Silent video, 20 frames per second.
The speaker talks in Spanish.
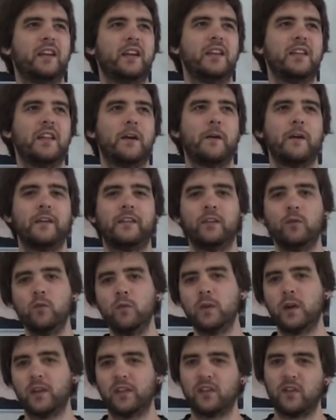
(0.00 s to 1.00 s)
te quitaban
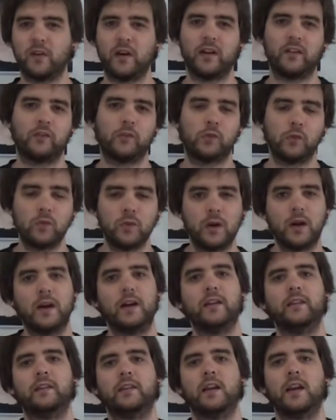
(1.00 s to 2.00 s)
según qué zonas
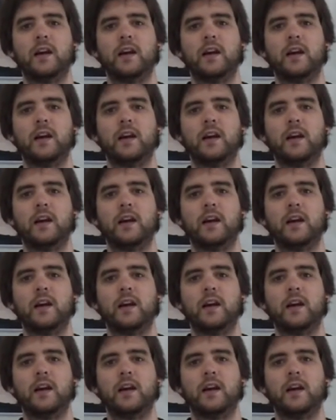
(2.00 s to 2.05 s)
chungas,